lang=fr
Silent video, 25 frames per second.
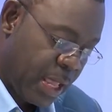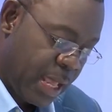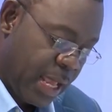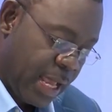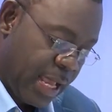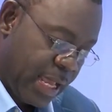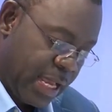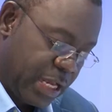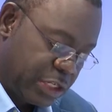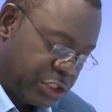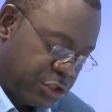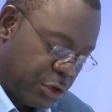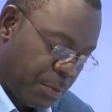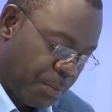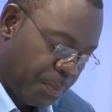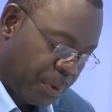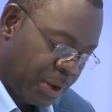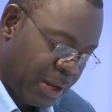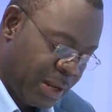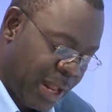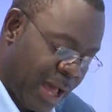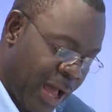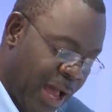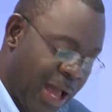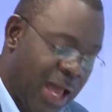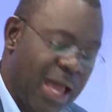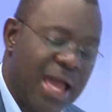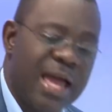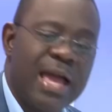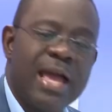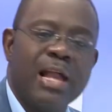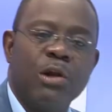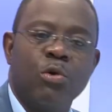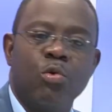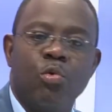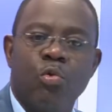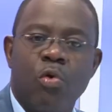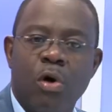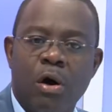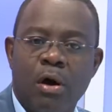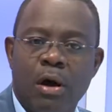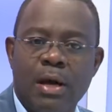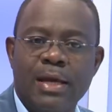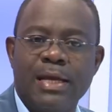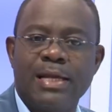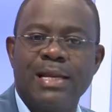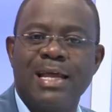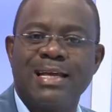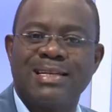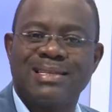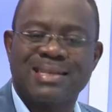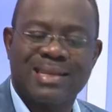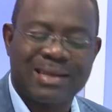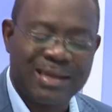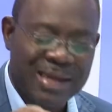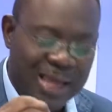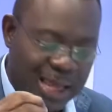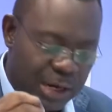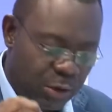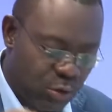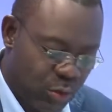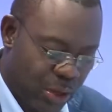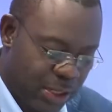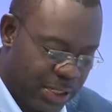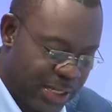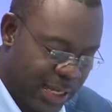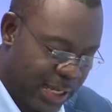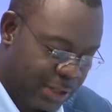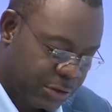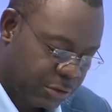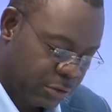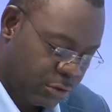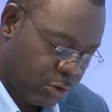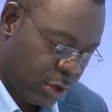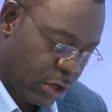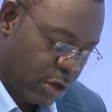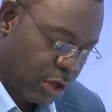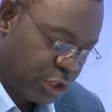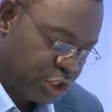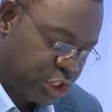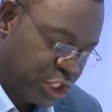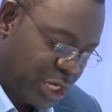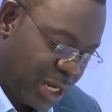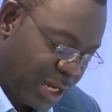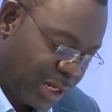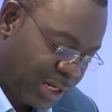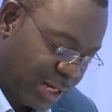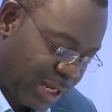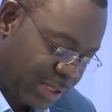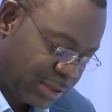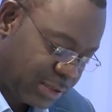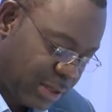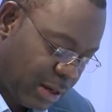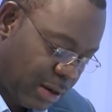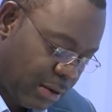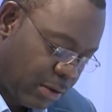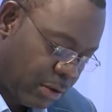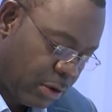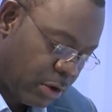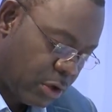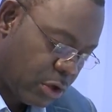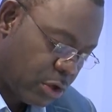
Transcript: Et ce prix-là est loin, il est très loin d'être un charlatan.